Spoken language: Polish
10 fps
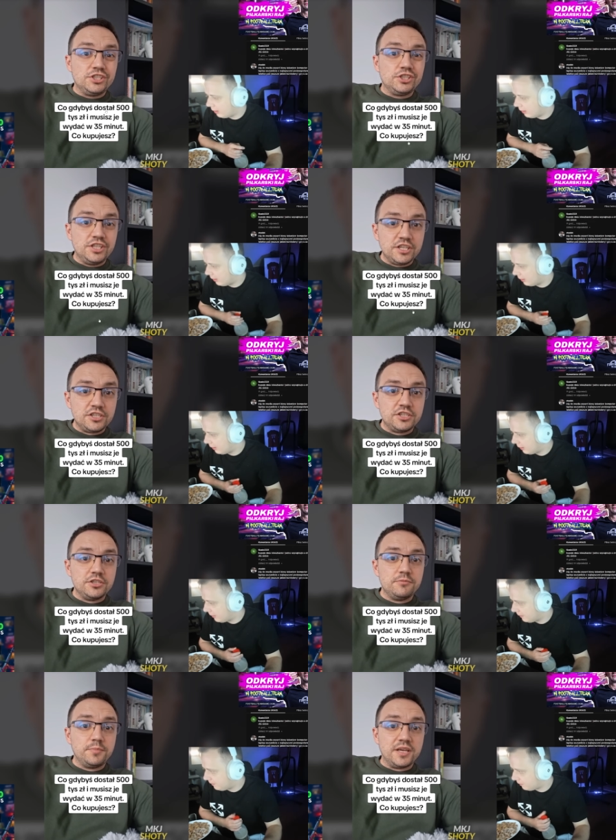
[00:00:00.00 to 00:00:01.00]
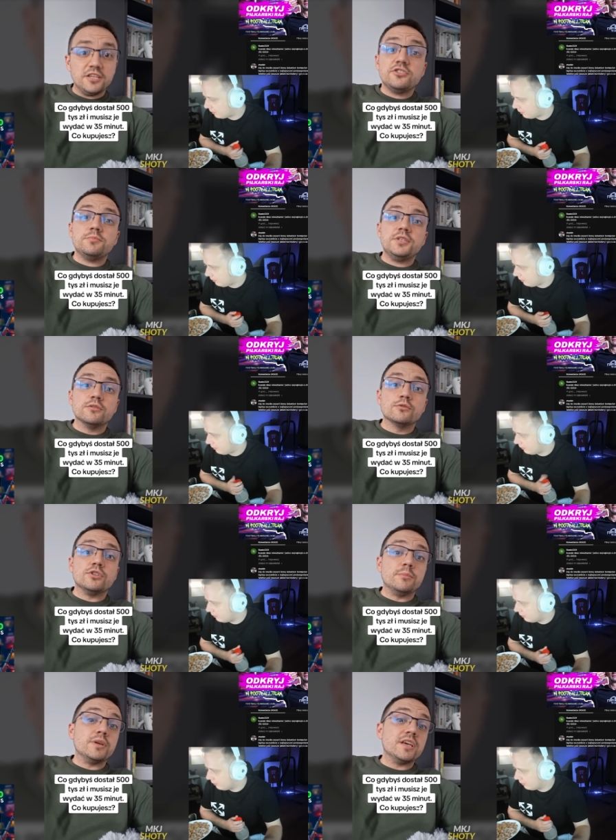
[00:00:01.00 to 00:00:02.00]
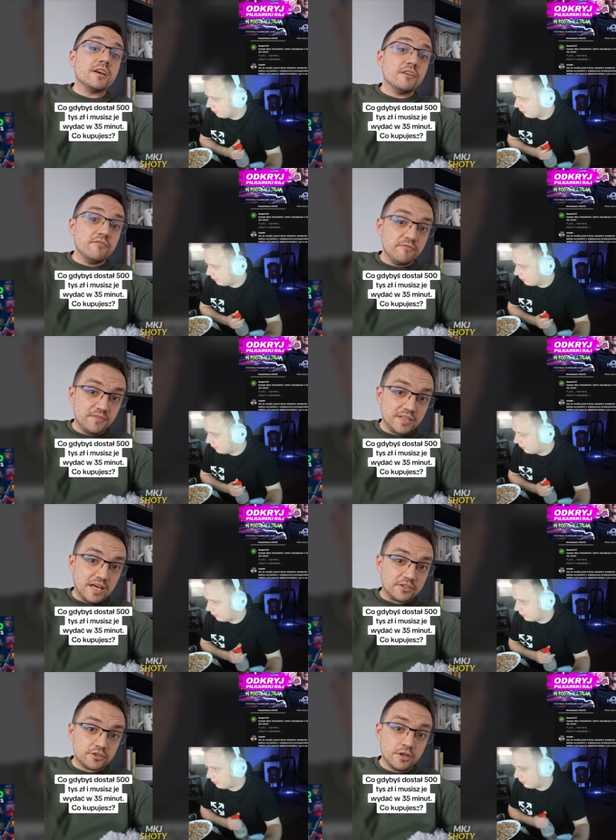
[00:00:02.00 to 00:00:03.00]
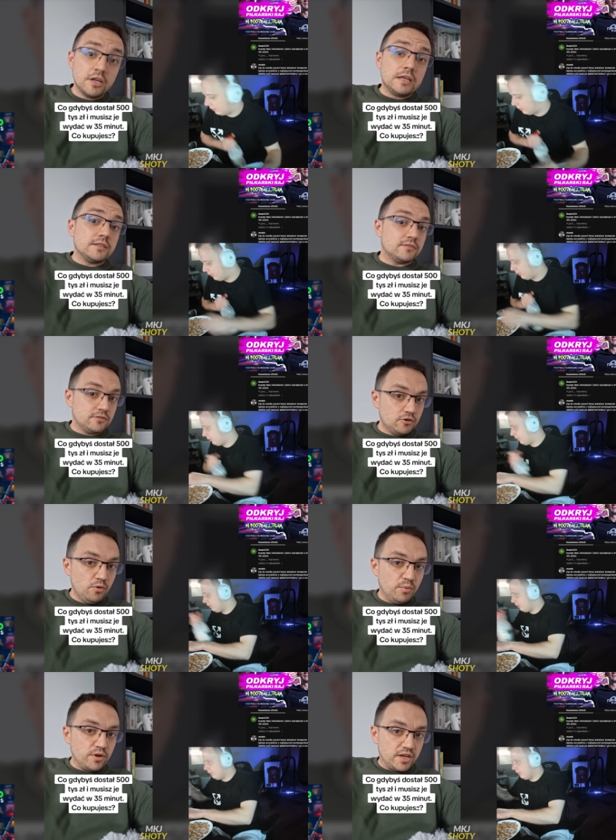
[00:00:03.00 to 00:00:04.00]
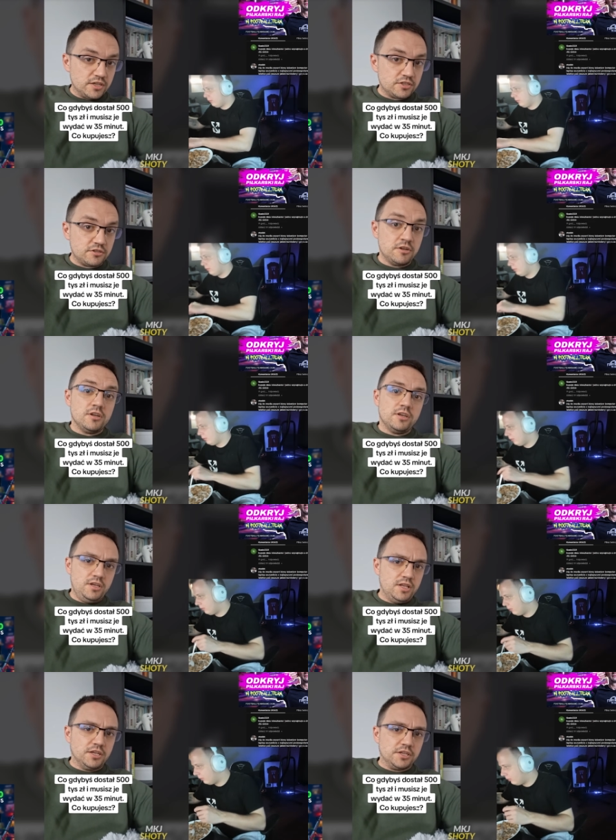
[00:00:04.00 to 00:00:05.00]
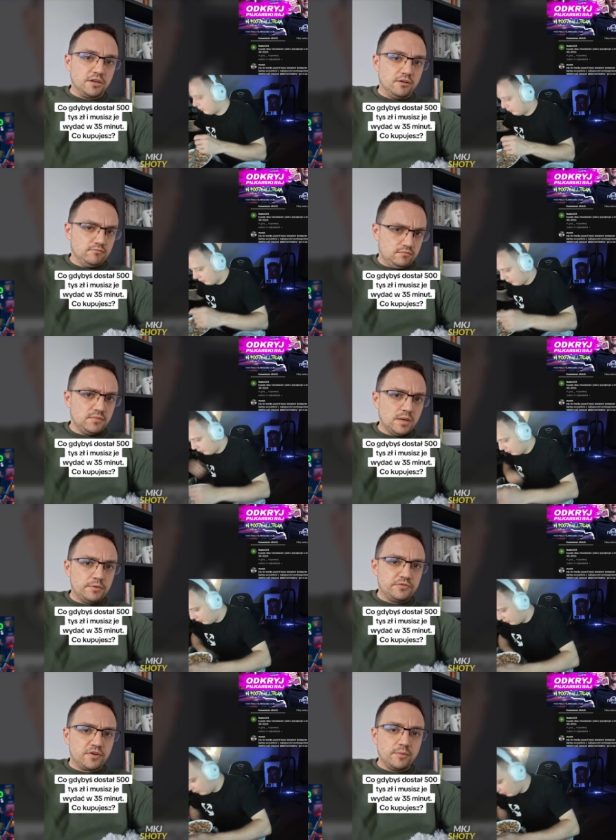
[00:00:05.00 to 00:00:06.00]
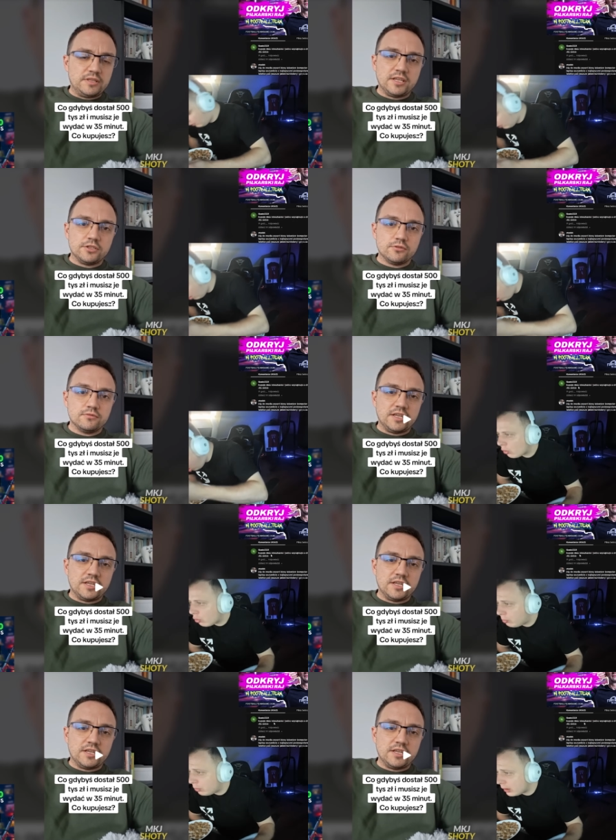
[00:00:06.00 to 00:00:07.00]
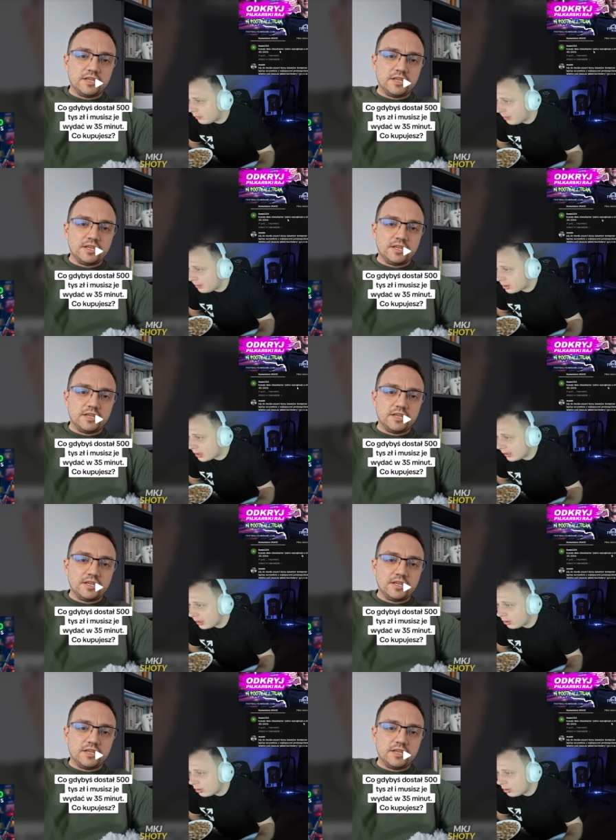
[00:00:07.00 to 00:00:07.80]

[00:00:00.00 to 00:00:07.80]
35 minut, żeby je wydać. Co kupujesz i dlaczego? Napisz w komentarzu. Kupuję dwa mieszkania, jedno